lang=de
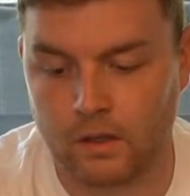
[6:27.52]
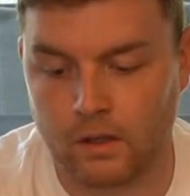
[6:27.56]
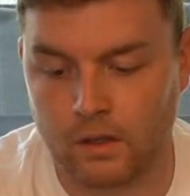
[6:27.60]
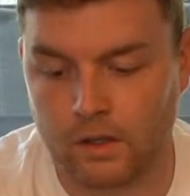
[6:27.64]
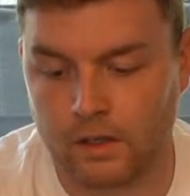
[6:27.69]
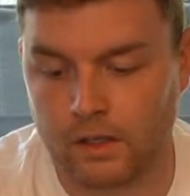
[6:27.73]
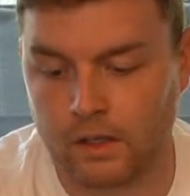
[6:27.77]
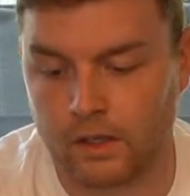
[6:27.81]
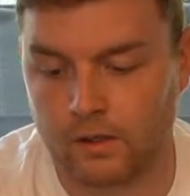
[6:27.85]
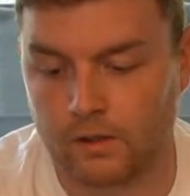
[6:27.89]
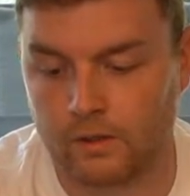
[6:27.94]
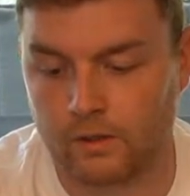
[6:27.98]

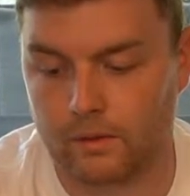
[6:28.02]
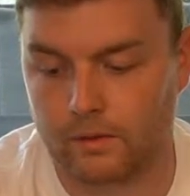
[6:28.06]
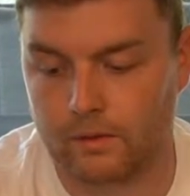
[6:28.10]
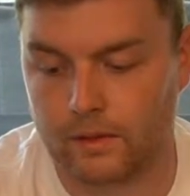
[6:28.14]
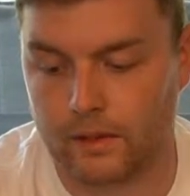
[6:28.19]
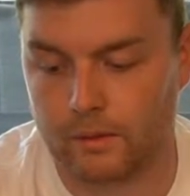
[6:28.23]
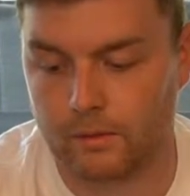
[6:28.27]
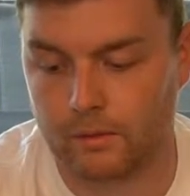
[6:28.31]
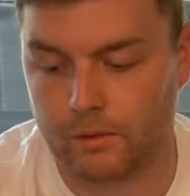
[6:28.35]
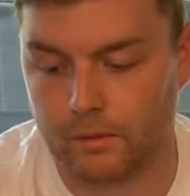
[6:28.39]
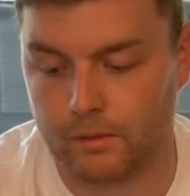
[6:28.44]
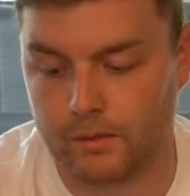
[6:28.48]
Genau,
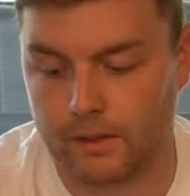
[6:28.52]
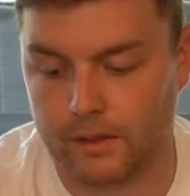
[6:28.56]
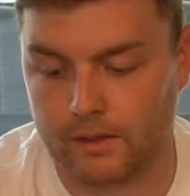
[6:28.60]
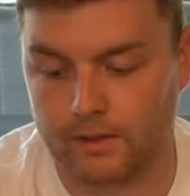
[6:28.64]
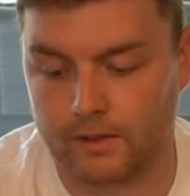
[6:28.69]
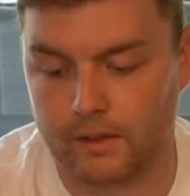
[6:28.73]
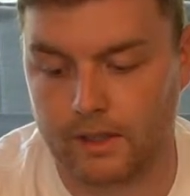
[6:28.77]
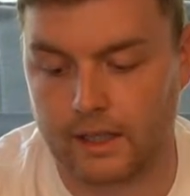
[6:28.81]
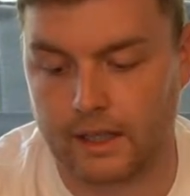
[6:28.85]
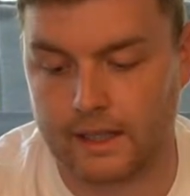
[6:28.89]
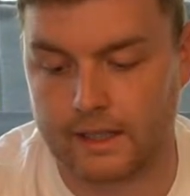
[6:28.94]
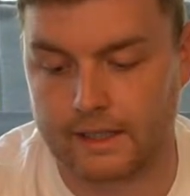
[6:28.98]
da muss ich mir jetzt noch
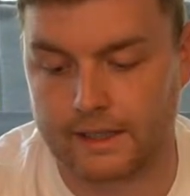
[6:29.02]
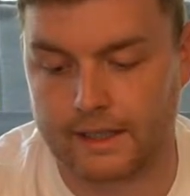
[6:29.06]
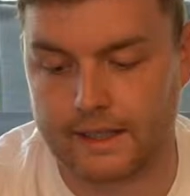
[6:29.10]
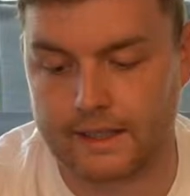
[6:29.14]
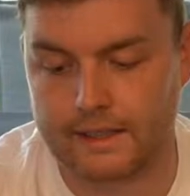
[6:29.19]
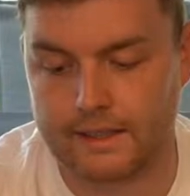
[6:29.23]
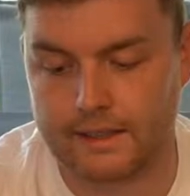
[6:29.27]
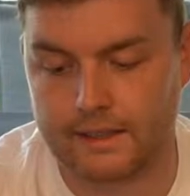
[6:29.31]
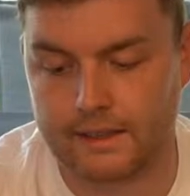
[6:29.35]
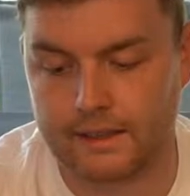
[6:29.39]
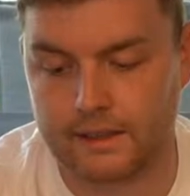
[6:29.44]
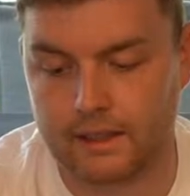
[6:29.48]
eine
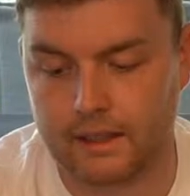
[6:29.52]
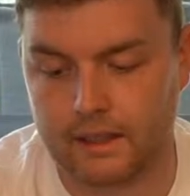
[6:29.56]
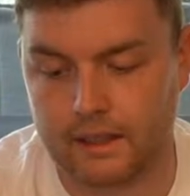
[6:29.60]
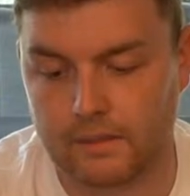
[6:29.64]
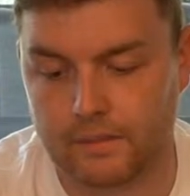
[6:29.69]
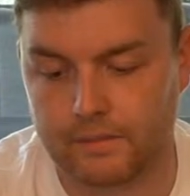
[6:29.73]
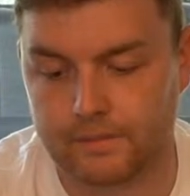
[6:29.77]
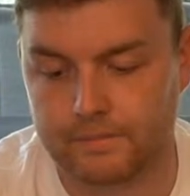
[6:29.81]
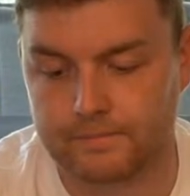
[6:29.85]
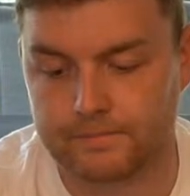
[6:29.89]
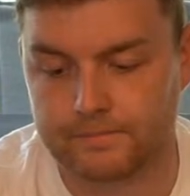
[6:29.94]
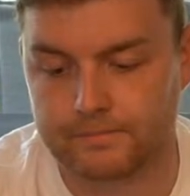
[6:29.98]
Adresse
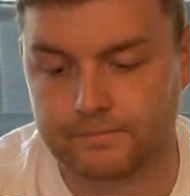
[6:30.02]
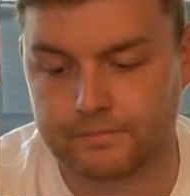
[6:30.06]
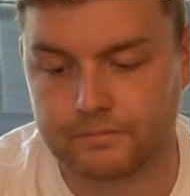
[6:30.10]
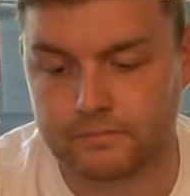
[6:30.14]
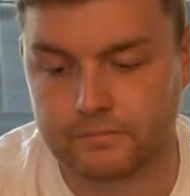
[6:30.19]
angeben.